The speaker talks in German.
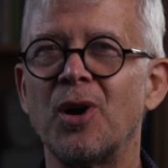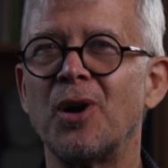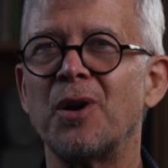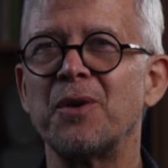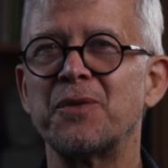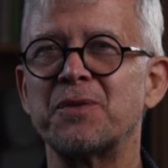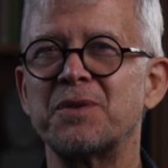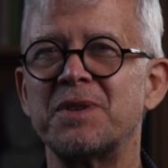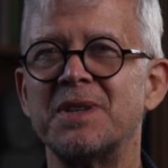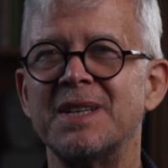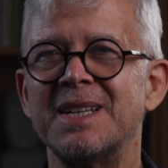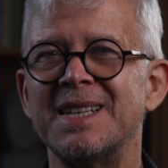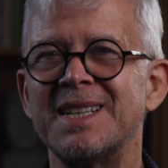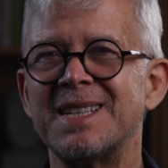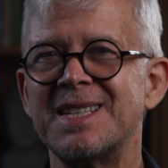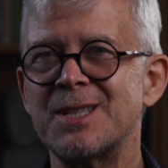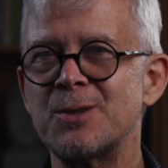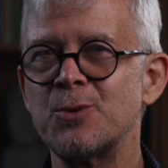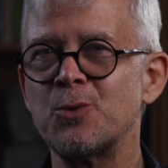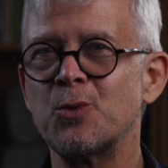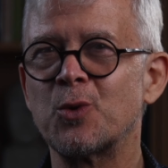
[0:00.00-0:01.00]
oft
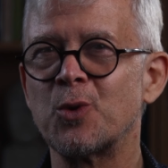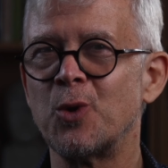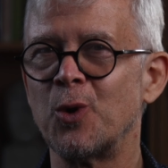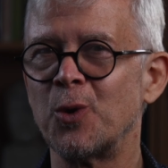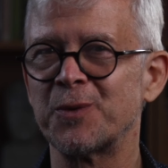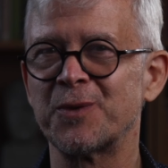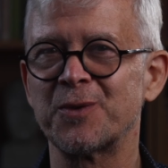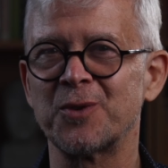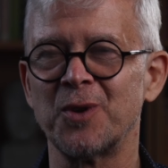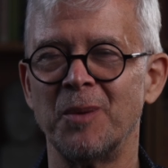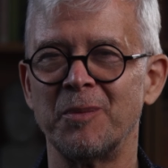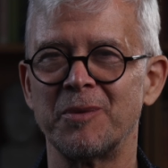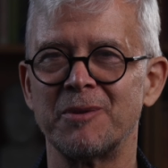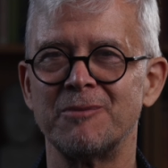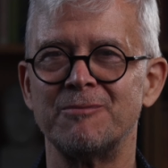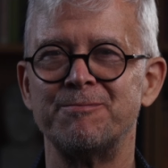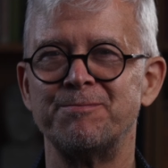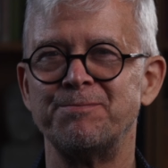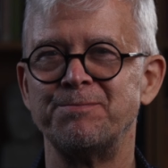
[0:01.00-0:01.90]
zu kurz kommt.